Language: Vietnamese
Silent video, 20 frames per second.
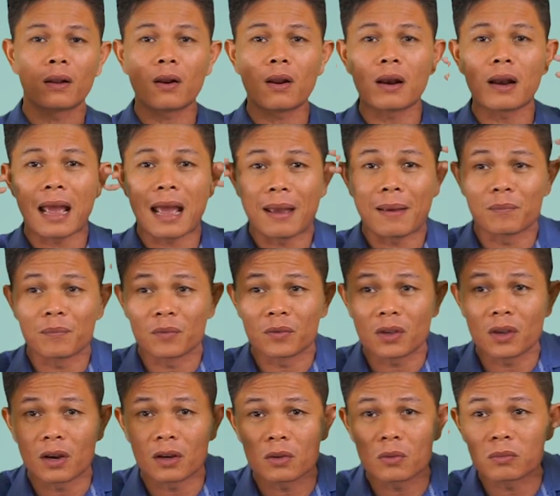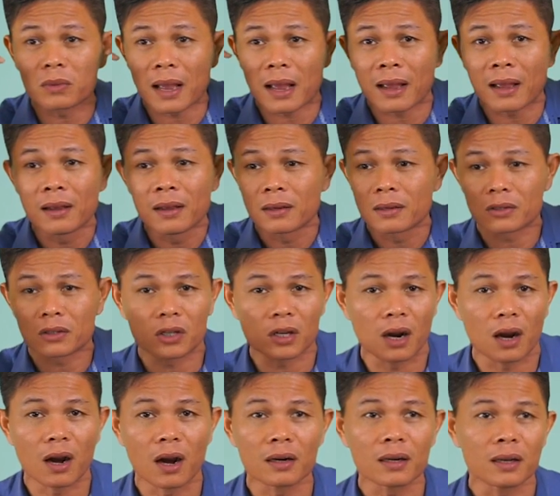nó làm cho chúng ta
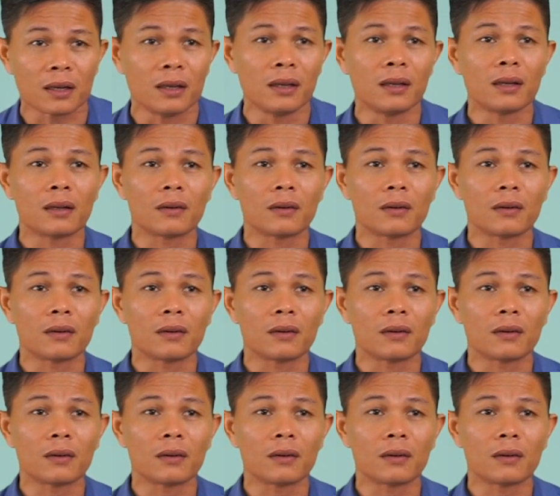sợ đi